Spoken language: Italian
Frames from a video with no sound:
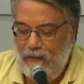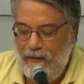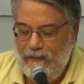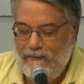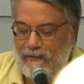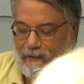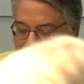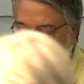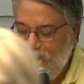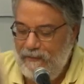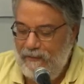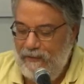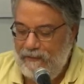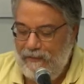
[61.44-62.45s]
che era stata
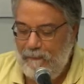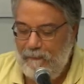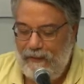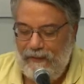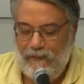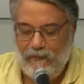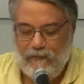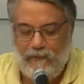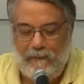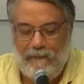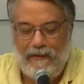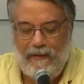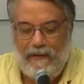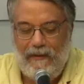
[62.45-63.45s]
assegnata a me, non so
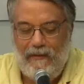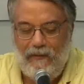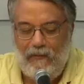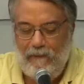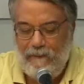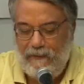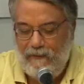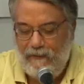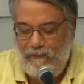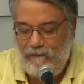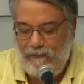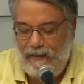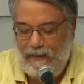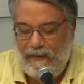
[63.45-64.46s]
perché il compito di
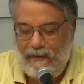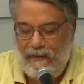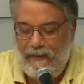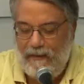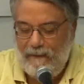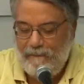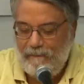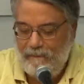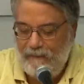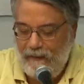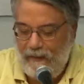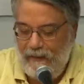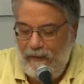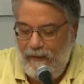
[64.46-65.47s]
farla
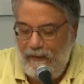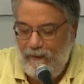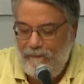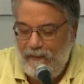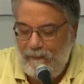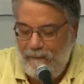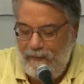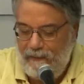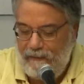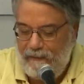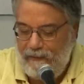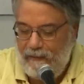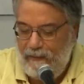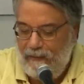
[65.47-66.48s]
e
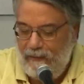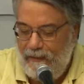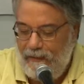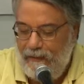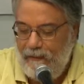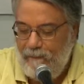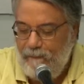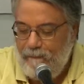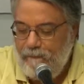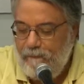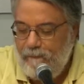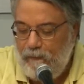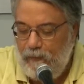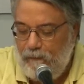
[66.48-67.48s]
ovviamente
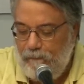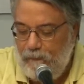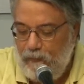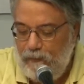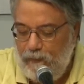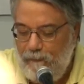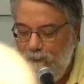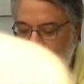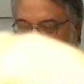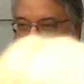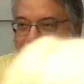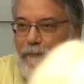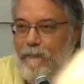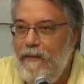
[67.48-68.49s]
boh, molto
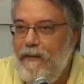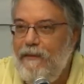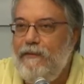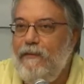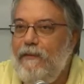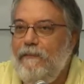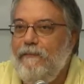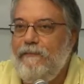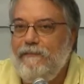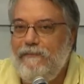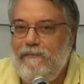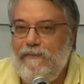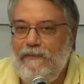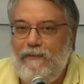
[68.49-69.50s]
modestamente
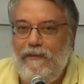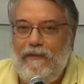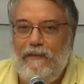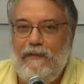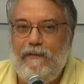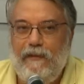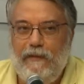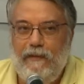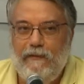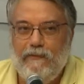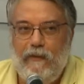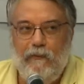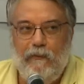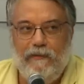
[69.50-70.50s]

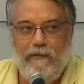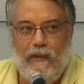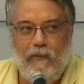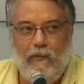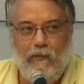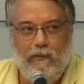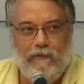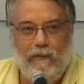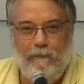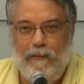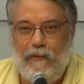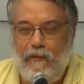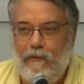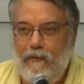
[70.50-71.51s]
aderisco a questa cosa,
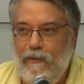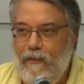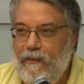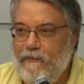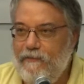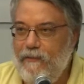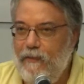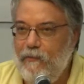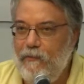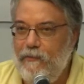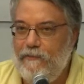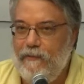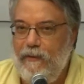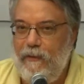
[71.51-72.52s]
però non è che sia
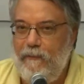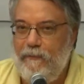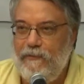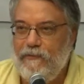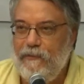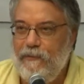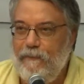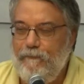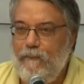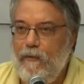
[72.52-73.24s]
così semplice.